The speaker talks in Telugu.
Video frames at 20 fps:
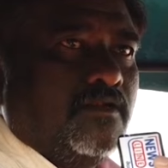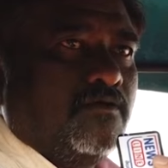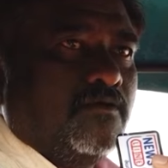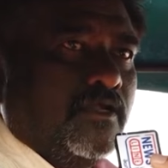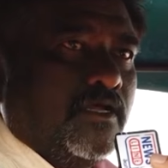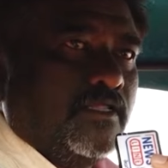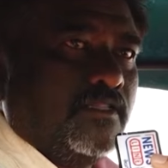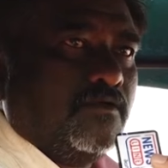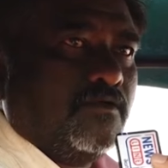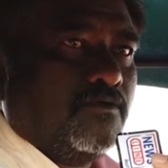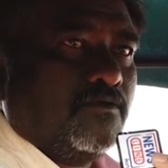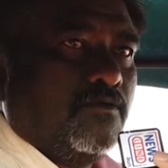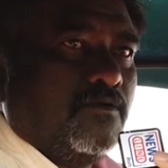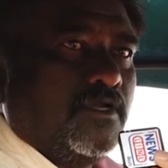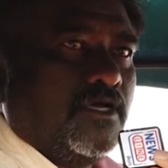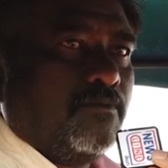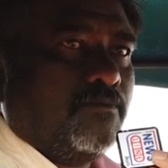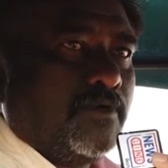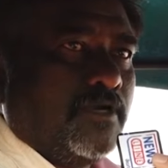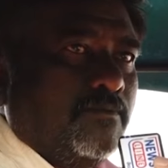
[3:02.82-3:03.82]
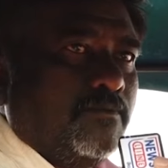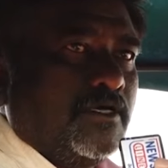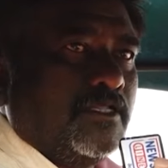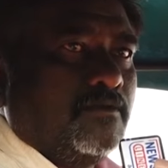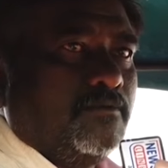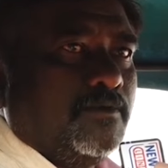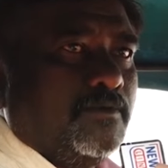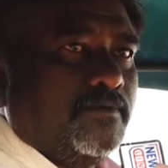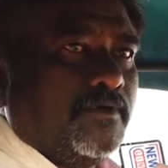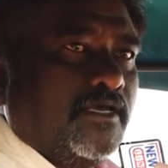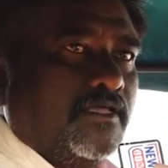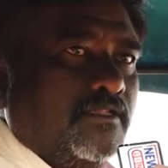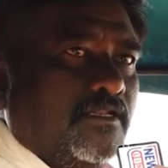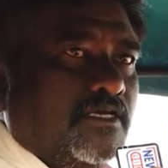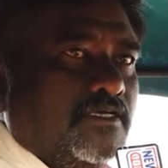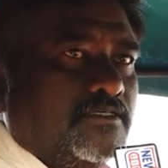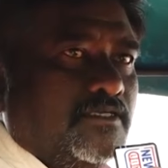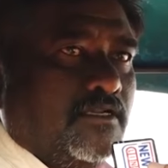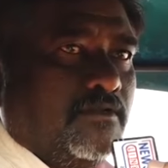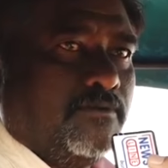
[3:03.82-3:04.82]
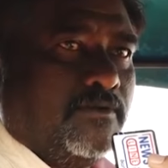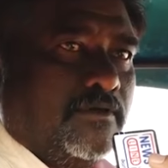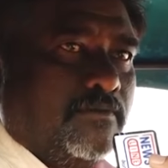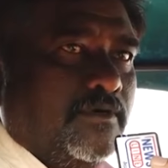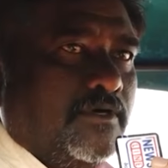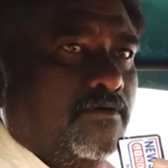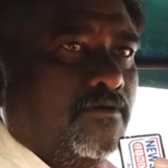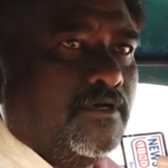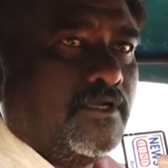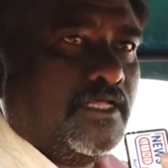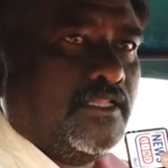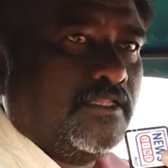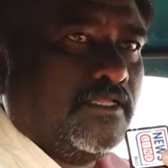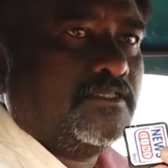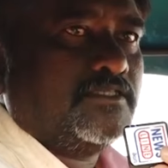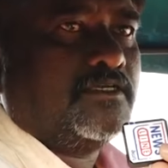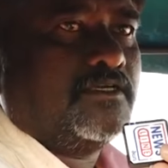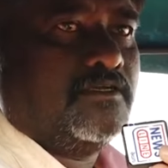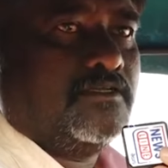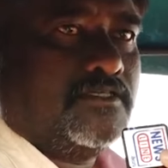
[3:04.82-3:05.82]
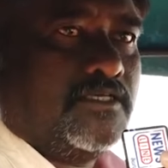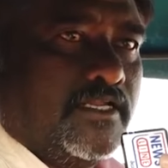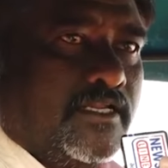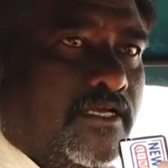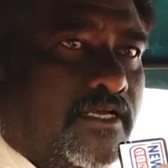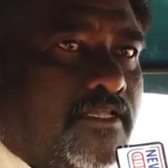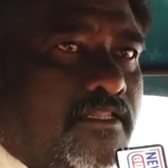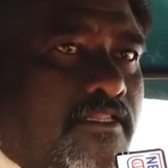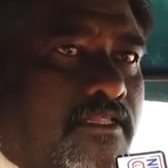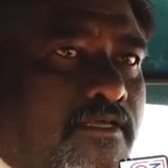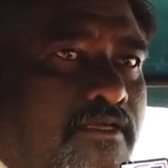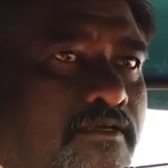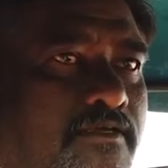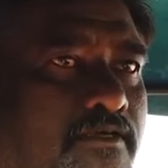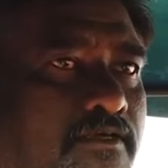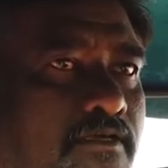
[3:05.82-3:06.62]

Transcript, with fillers: నలుగురు ఐదుగురు కూడా ప్రమాద బీమా ఐదు లక్షల బీమా కూడా అందించడం జరిగింది